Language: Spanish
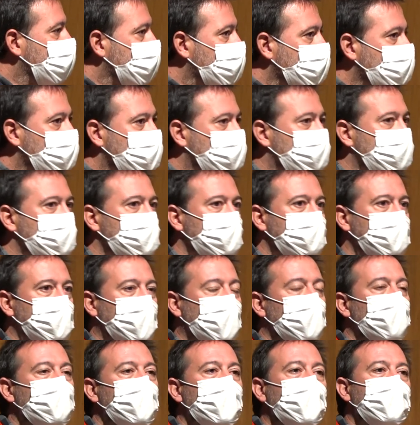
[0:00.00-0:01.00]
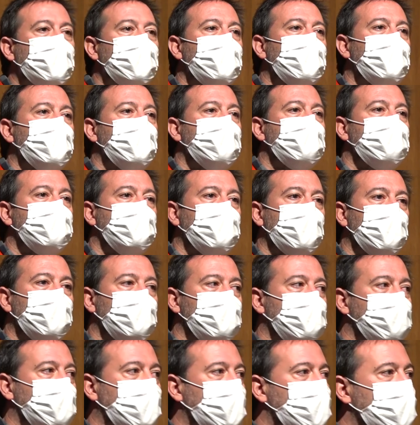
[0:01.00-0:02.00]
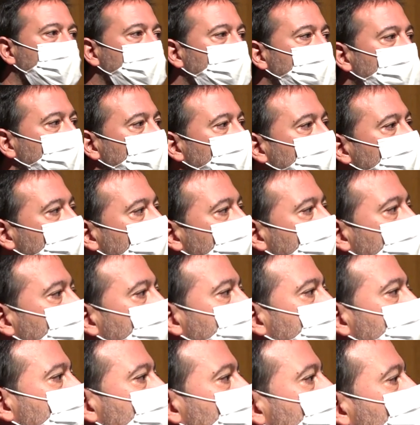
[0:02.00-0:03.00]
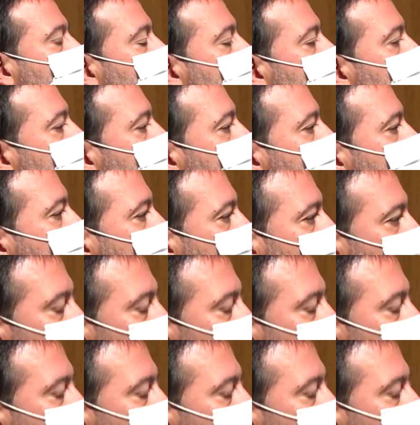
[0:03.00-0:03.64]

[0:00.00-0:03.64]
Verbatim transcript: tenemos un aura que todo nos parece bien, parece que todos admitimos